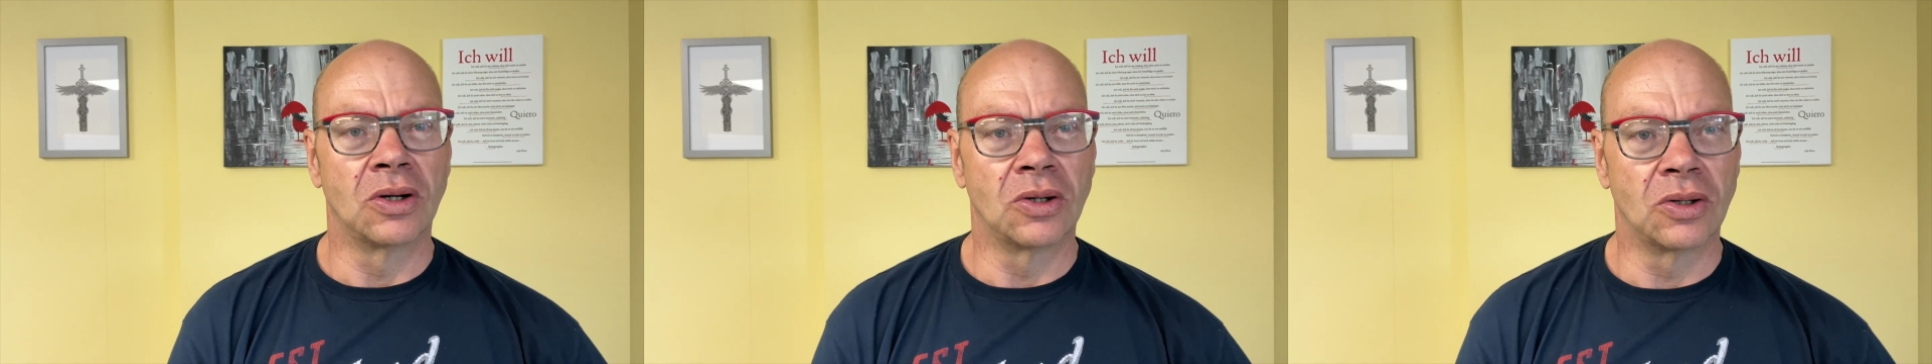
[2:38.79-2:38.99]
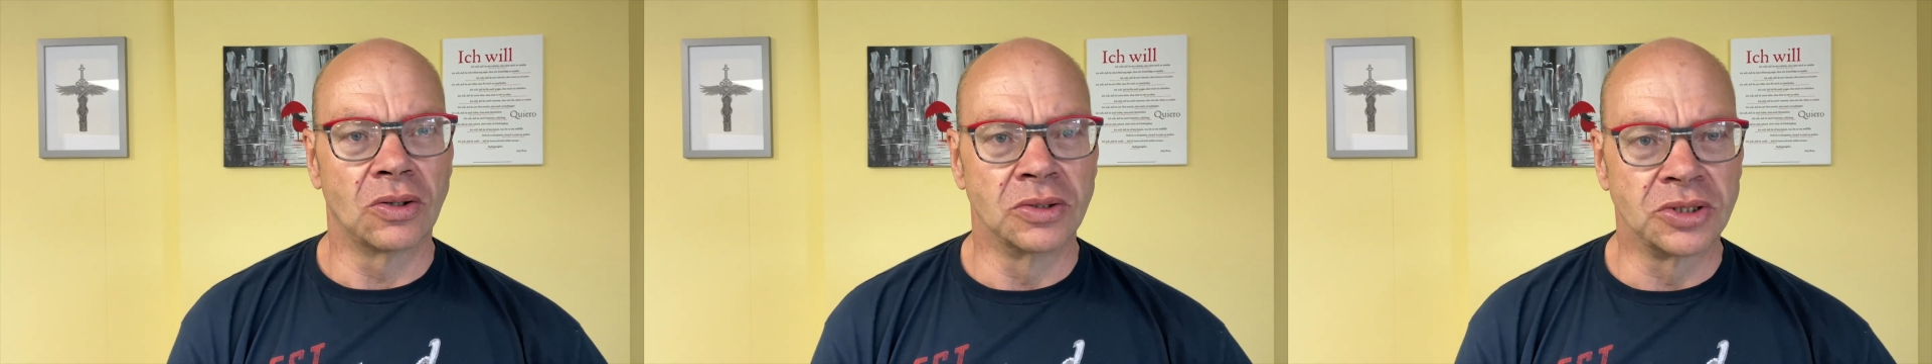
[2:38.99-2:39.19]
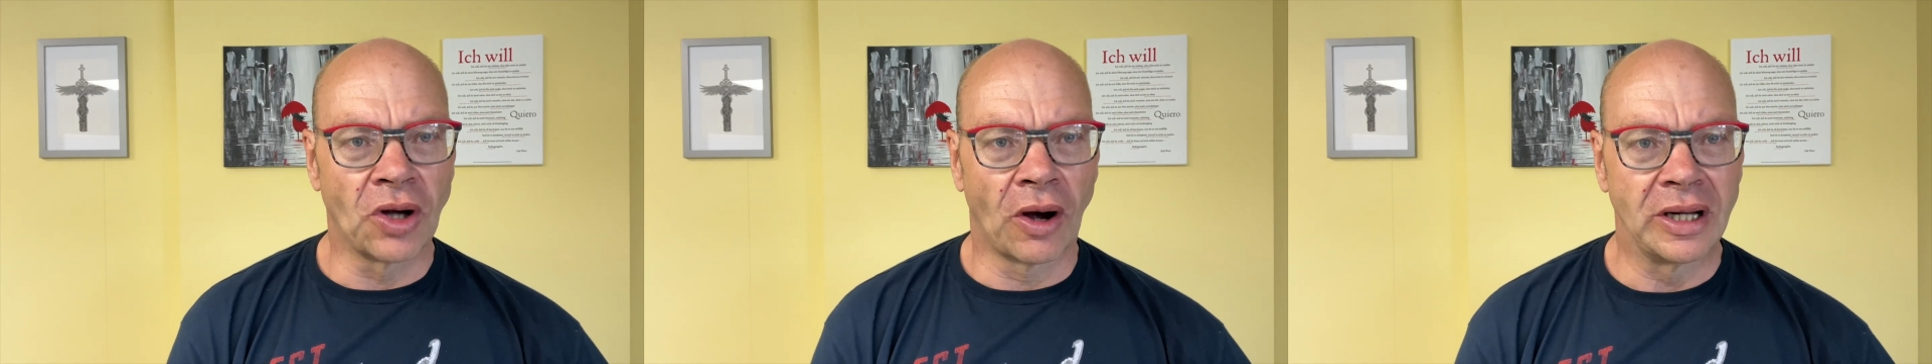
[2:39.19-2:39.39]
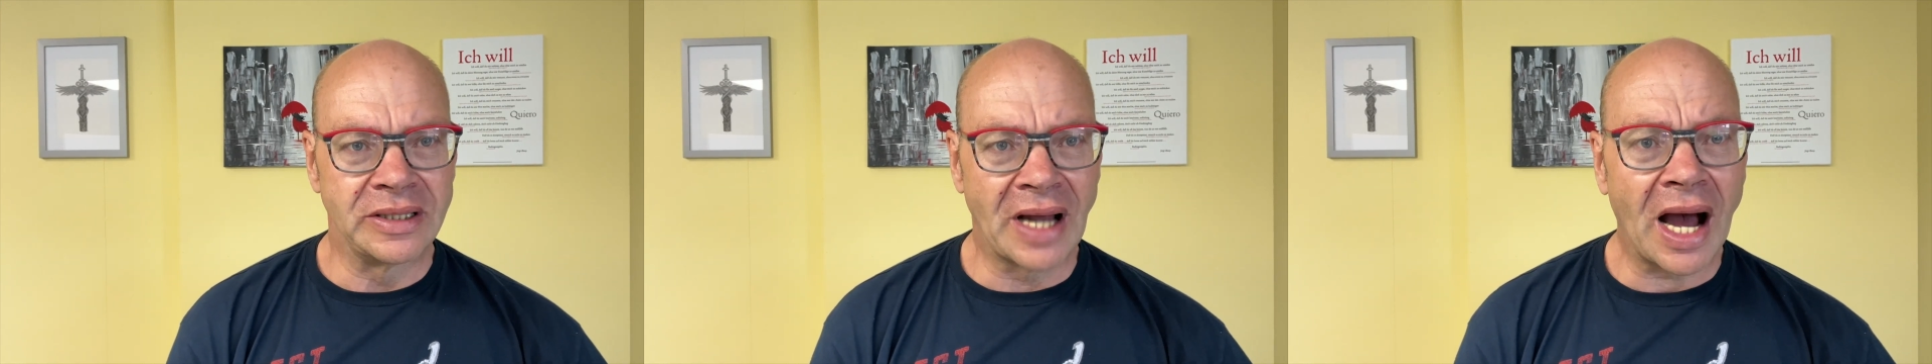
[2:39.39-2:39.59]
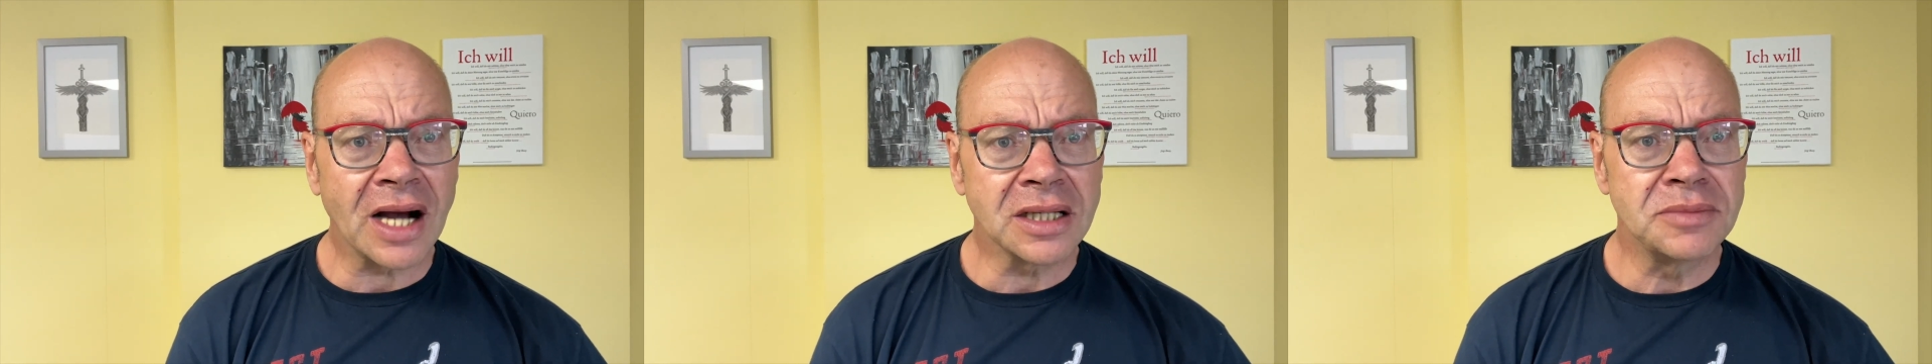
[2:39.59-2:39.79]
Und
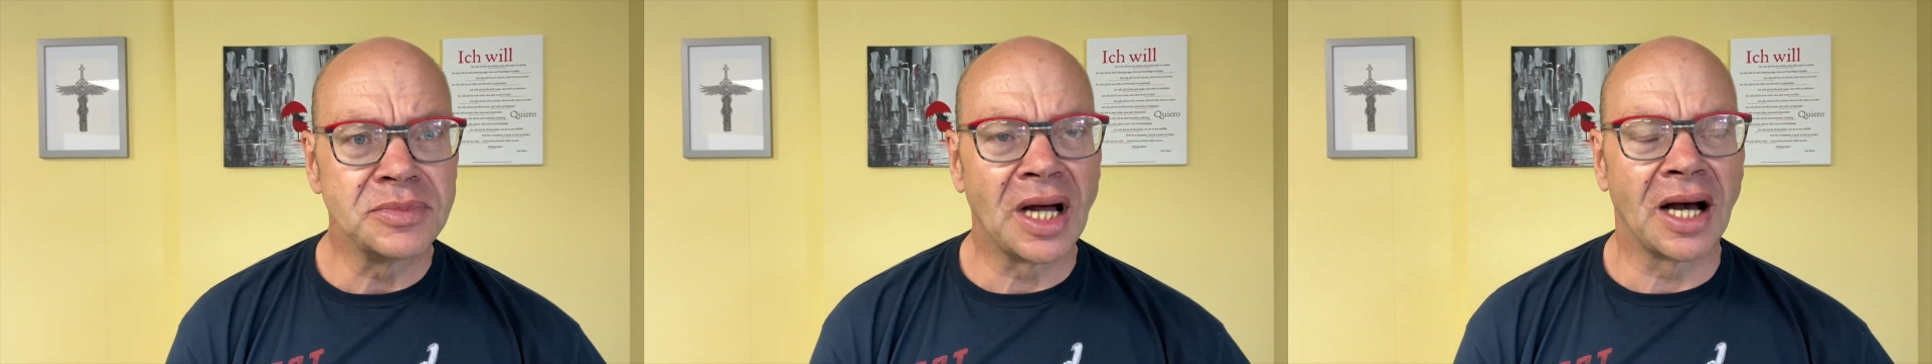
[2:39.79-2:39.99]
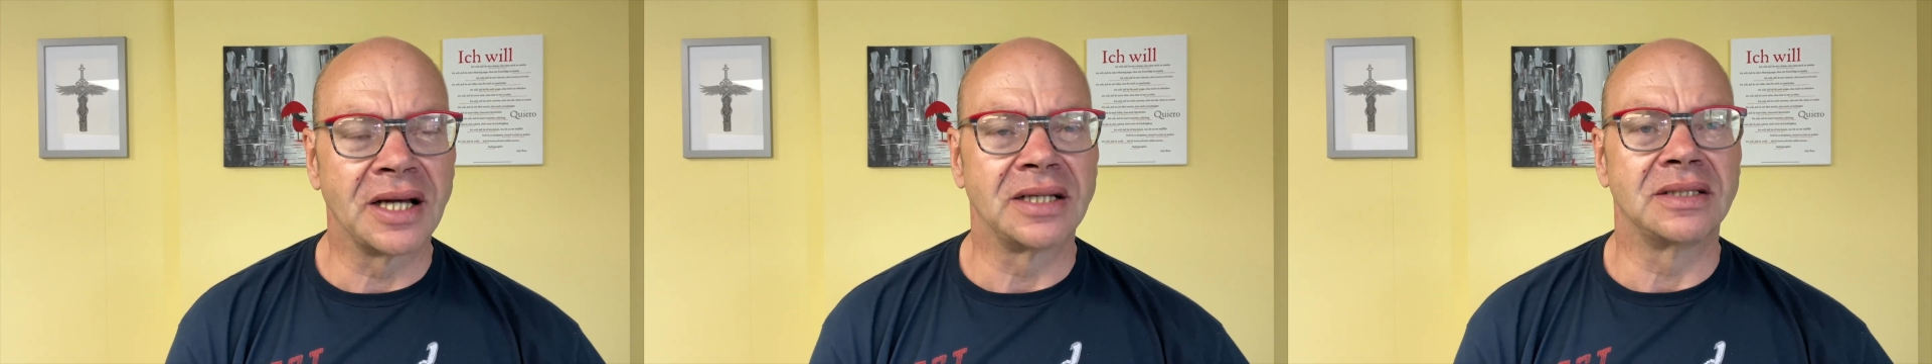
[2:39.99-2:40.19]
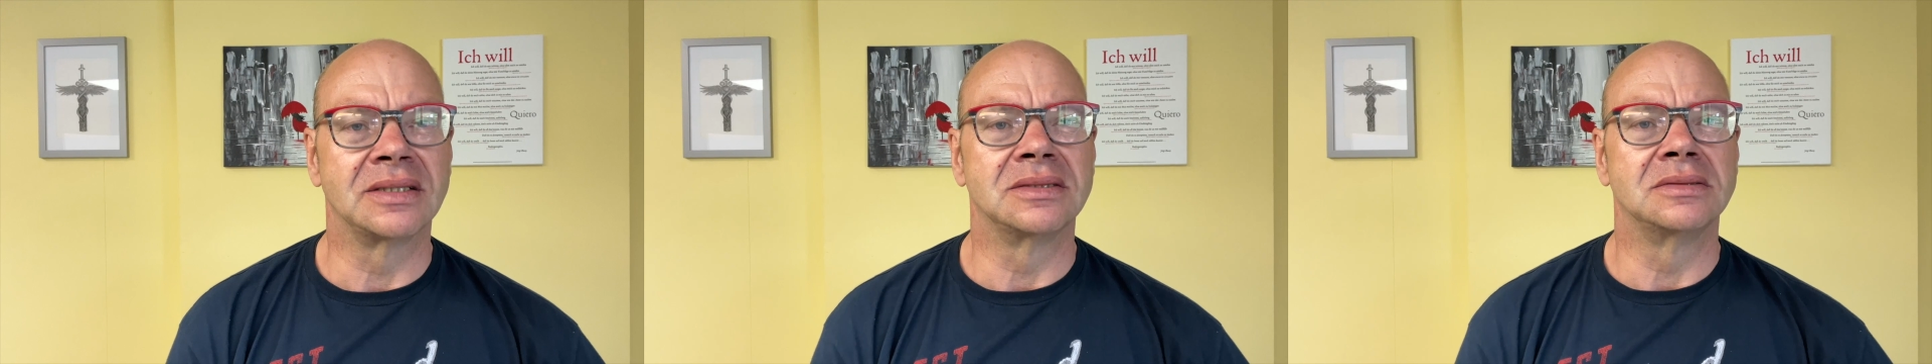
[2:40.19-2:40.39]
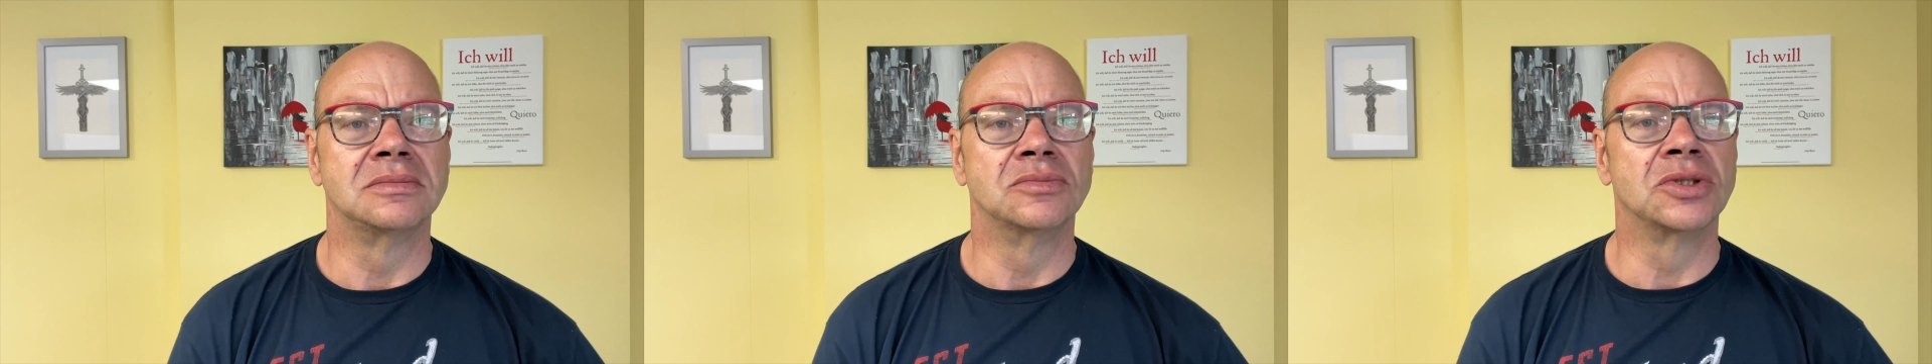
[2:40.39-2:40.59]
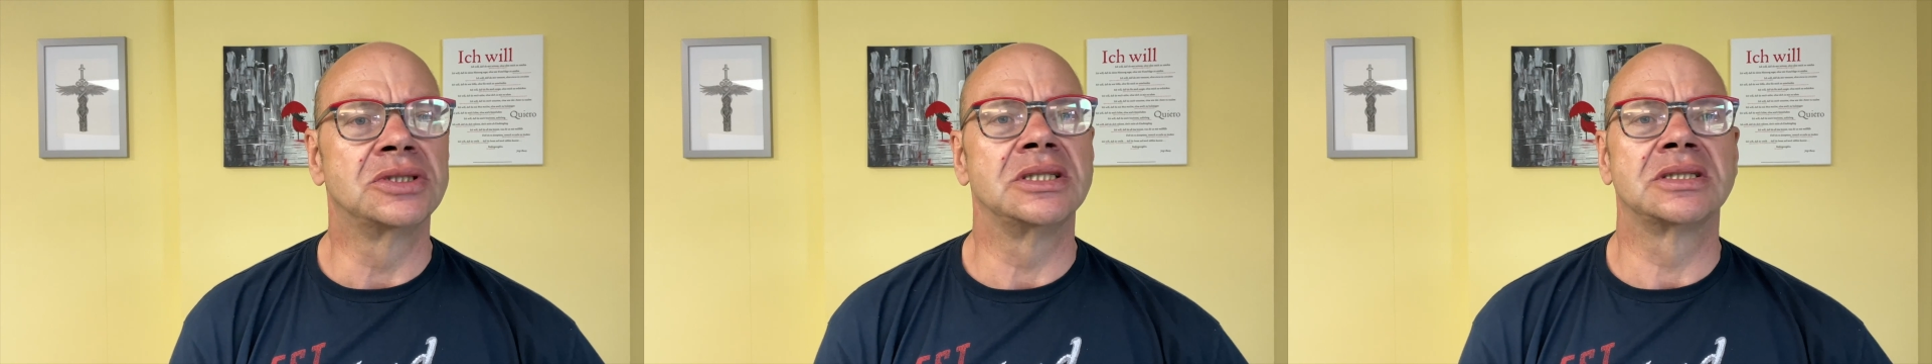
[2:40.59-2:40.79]
nach im Nein
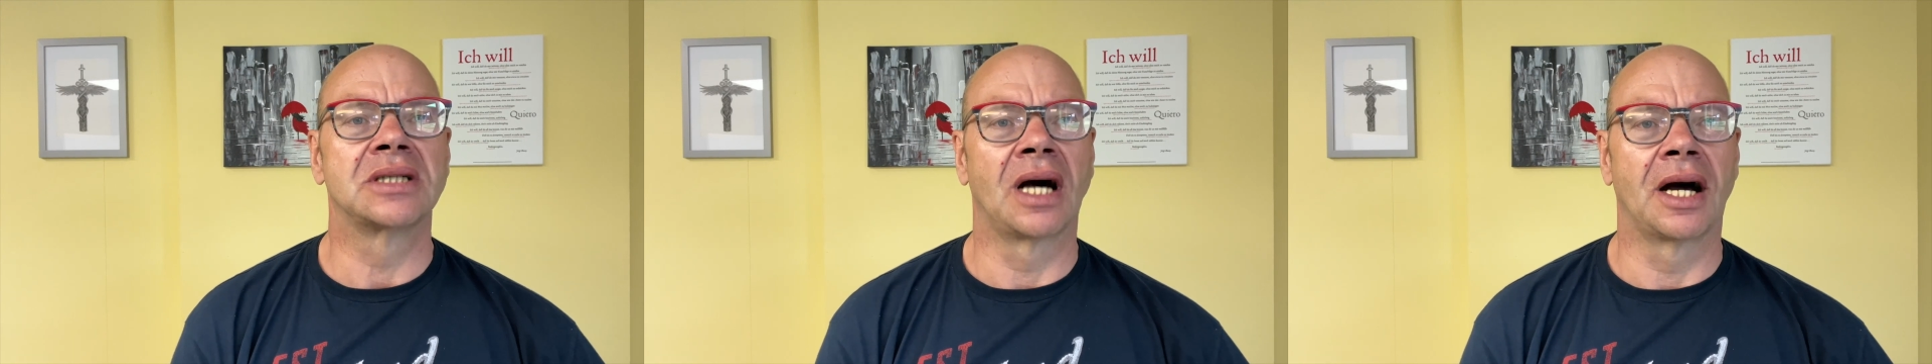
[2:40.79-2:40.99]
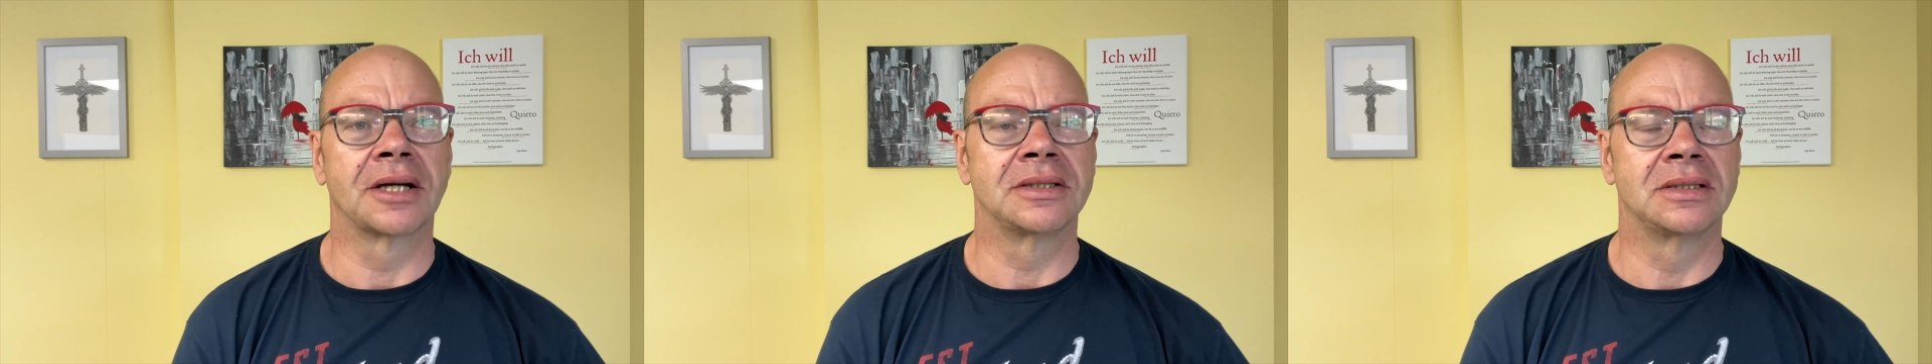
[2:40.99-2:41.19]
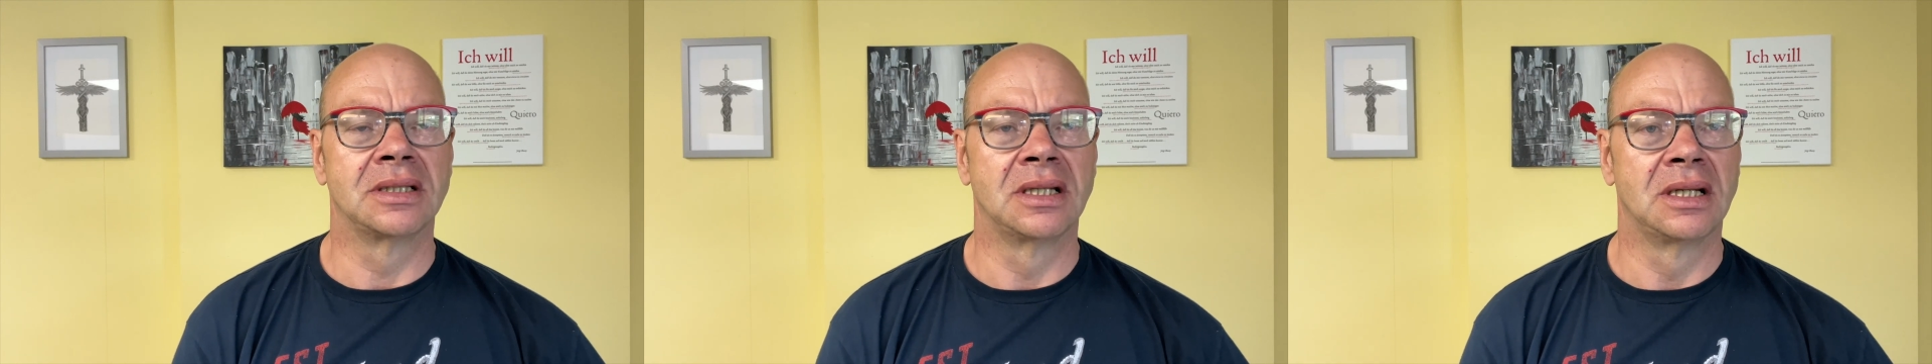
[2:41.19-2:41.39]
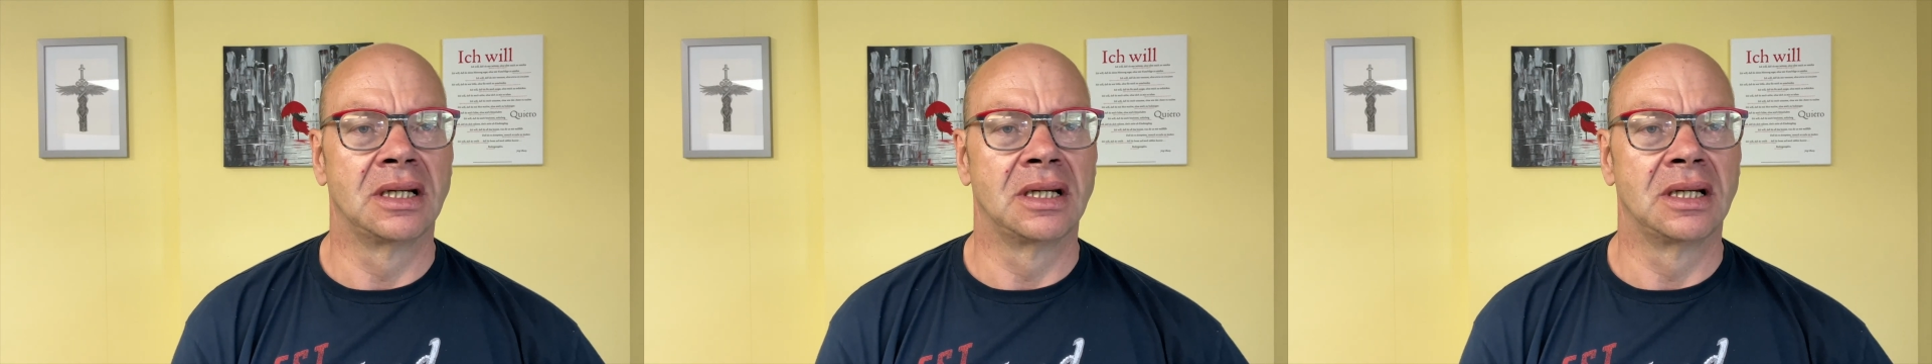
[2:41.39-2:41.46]
muss ich sagen,